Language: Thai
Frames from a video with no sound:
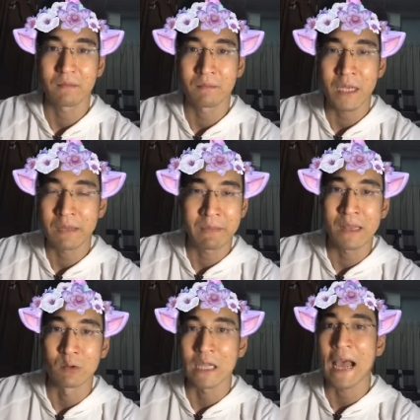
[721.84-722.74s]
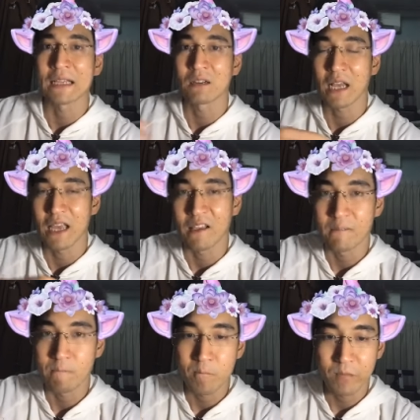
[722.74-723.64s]
ไม่ไม่หลงทางเท่าไหร่
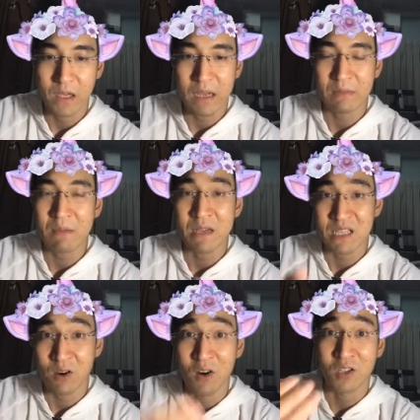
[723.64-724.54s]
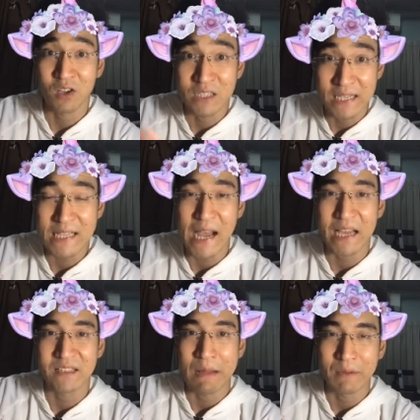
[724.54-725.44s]
นะครับ ถ้ามันจะออกนอกเหนือจาก
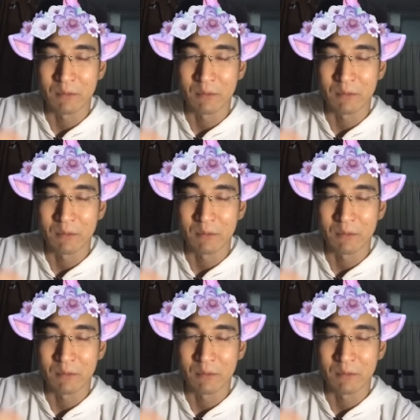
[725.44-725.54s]
ไอ้สา